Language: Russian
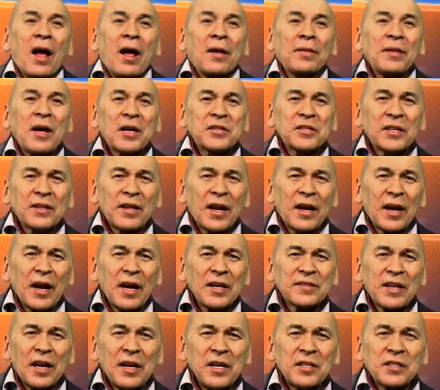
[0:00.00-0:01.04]
Наша
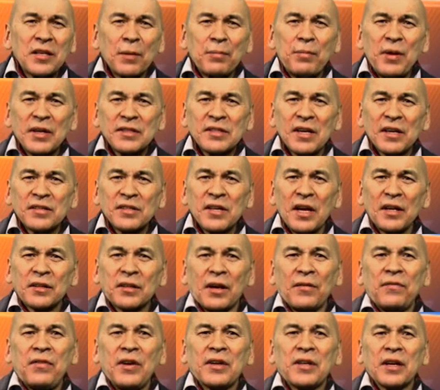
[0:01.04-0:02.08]
дорогая столица без
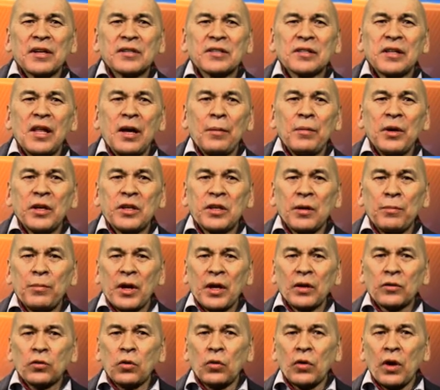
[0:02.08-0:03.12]
осадков, ветер слабый,
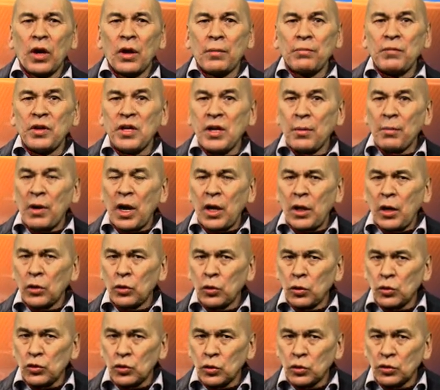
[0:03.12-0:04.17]
температура минимальная
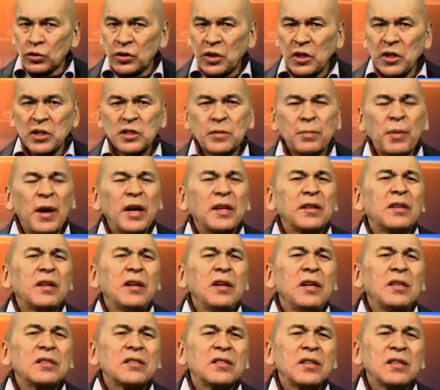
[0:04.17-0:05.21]
ночью
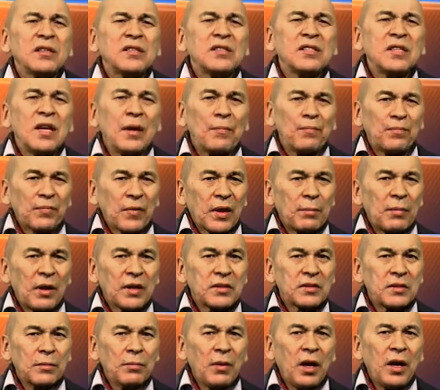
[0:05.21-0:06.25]
35-37,
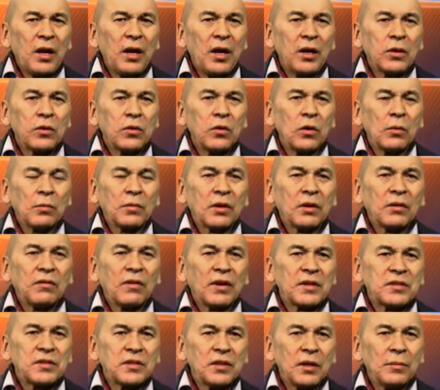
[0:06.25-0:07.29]
максимальная днем
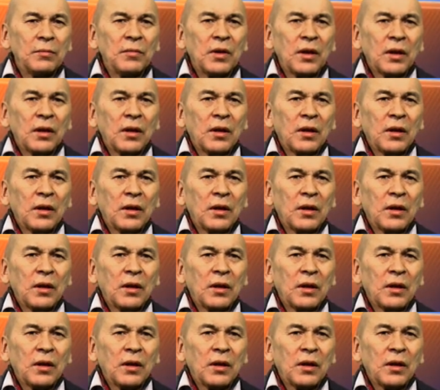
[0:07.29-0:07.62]
27-29.